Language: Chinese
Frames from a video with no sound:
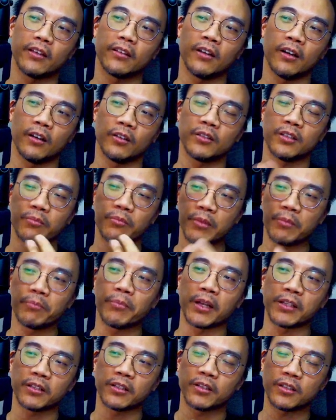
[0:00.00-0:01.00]
啊人民把
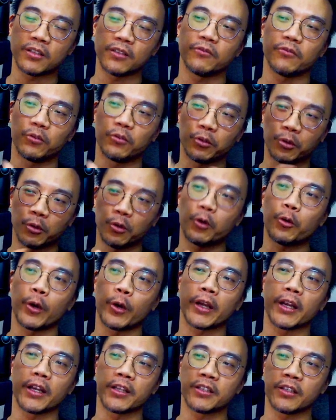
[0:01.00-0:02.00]
这个政府托管
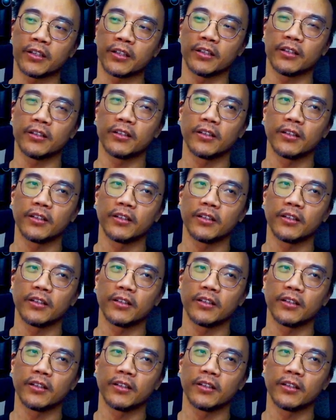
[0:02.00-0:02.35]
给这个